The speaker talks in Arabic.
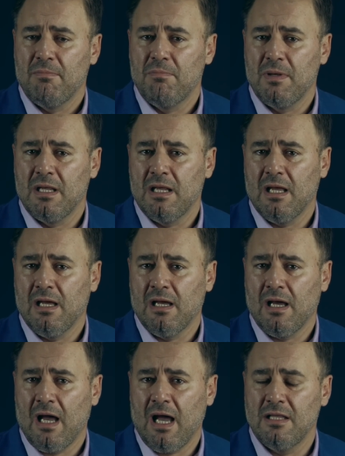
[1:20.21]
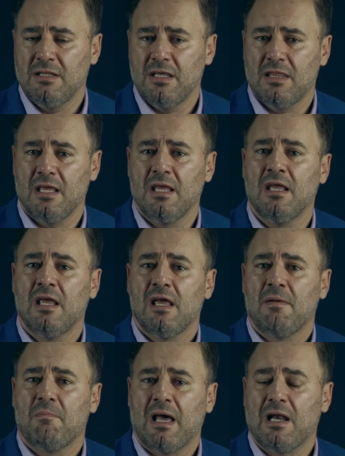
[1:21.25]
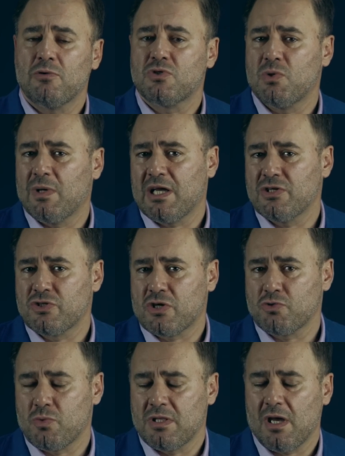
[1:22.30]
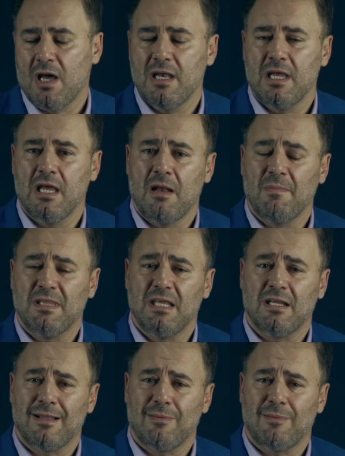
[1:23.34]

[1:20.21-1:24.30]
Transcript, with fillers: بأحاديثه مع الأوس والخزرج وانتقاله إلى المدينة